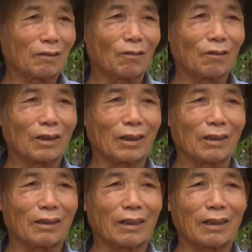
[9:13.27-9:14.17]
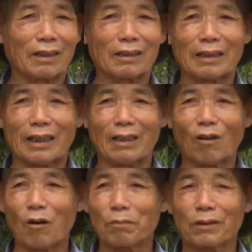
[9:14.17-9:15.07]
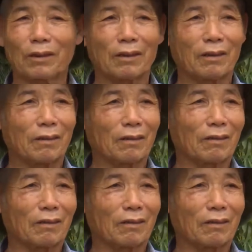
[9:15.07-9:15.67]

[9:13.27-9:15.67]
tôi vì nó là cây tre cây hóp này nó